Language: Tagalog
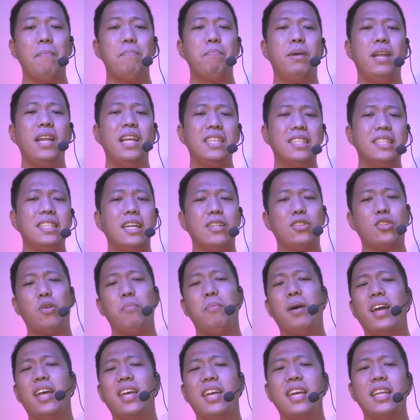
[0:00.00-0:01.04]
ang bilis nito ay
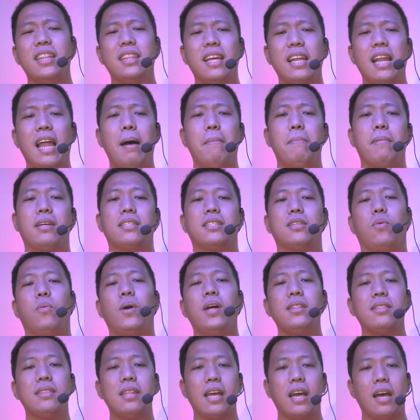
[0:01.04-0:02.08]
makikita lamang sa
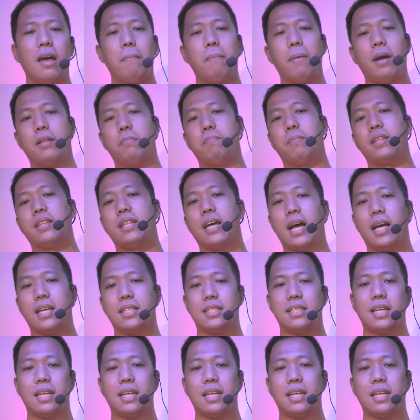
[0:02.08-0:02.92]
1 terabyte pataas